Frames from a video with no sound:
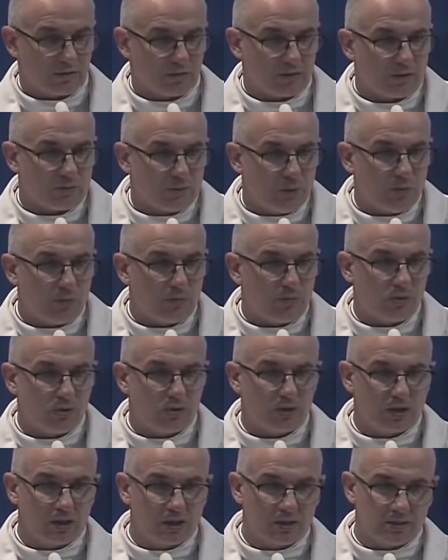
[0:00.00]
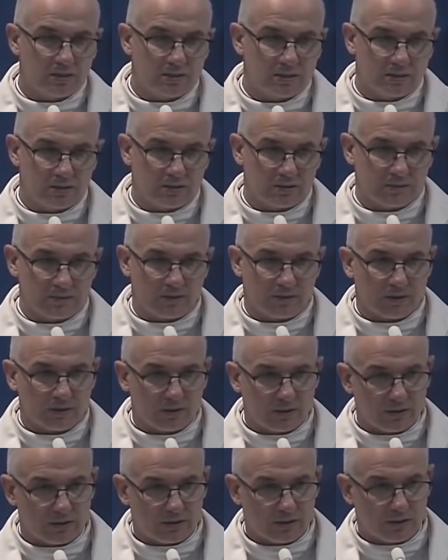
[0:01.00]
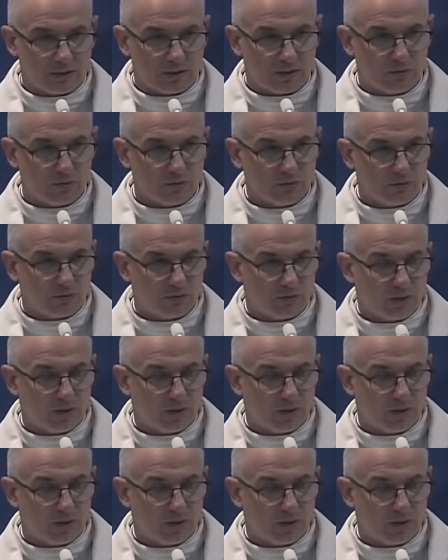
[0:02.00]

Więc popłoch jest, tak jak mówiłem,